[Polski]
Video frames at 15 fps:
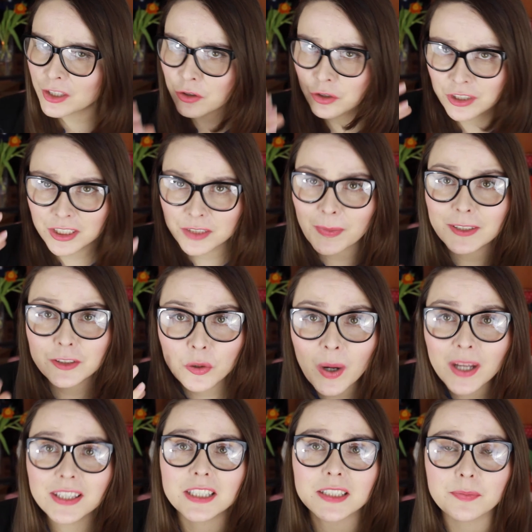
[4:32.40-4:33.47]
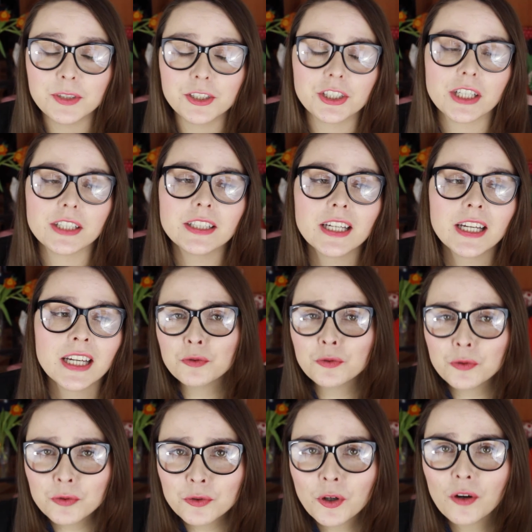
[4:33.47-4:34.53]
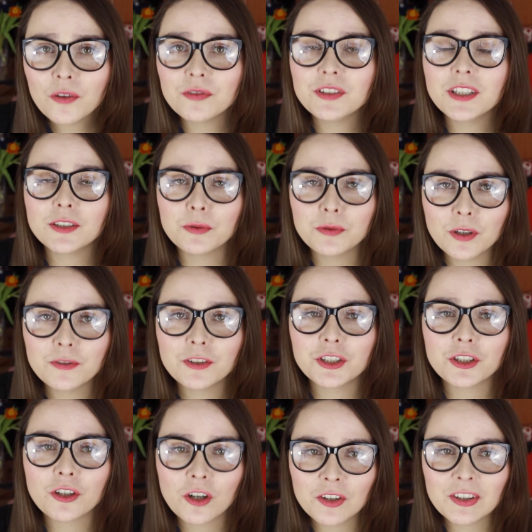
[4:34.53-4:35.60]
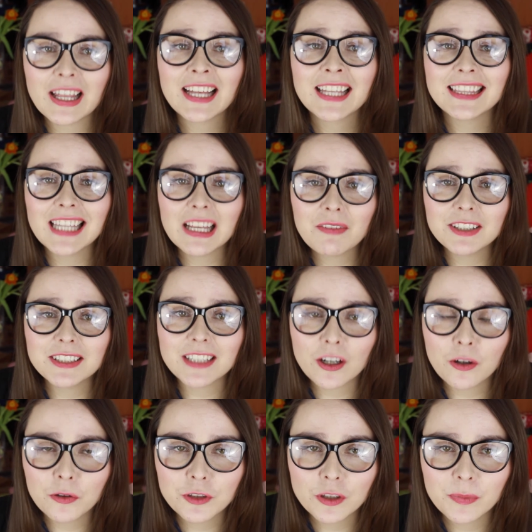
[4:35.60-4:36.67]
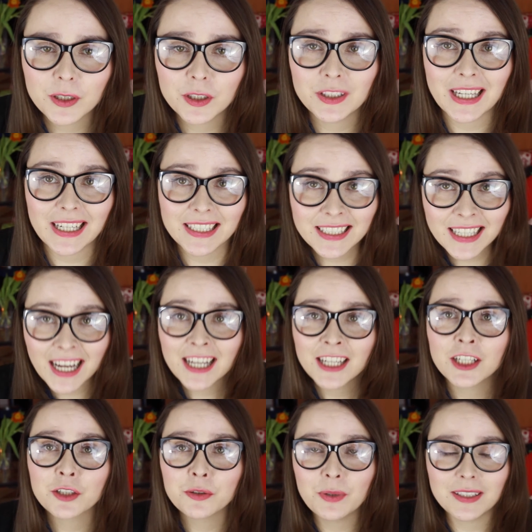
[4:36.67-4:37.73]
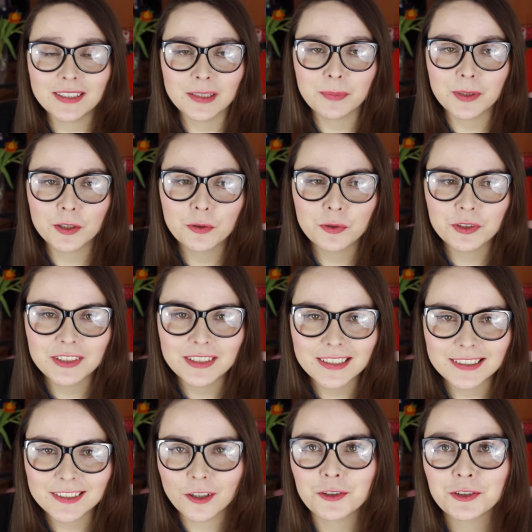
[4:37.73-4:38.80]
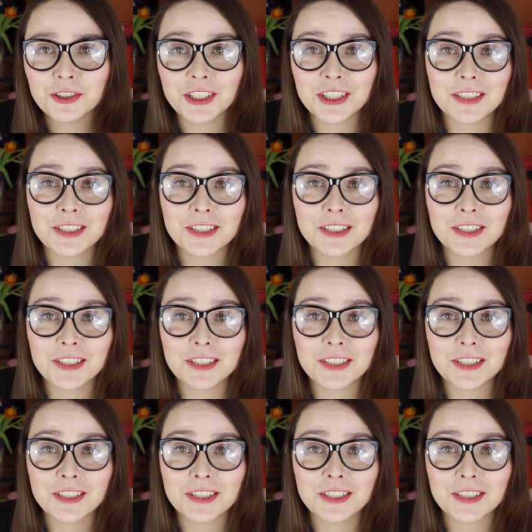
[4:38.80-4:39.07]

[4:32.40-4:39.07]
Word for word: też też bardzo ładnych zbliżeń. Cudownie, cudownie się ogląda nawet taką osobę jak ja, która tej perkusji nie znosi.